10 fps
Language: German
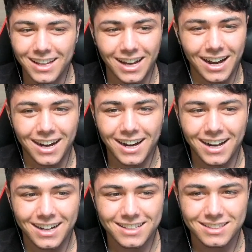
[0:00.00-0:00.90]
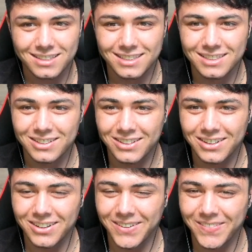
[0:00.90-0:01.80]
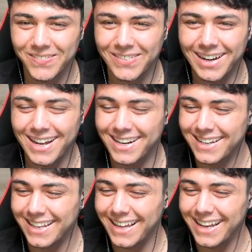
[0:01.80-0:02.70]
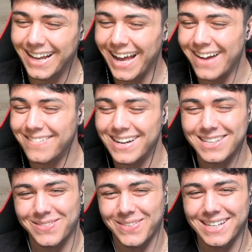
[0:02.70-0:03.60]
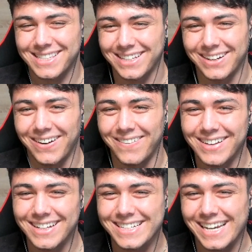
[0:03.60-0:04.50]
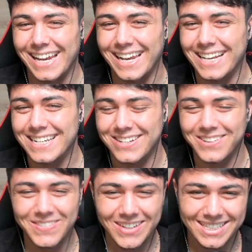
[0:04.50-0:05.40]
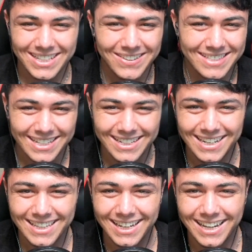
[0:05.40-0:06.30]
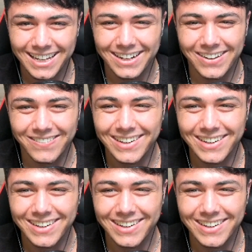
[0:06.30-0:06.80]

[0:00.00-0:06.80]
Ach so, Mann, Digga. Was passiert mit Challenge? Du wirst auseinandergenommen.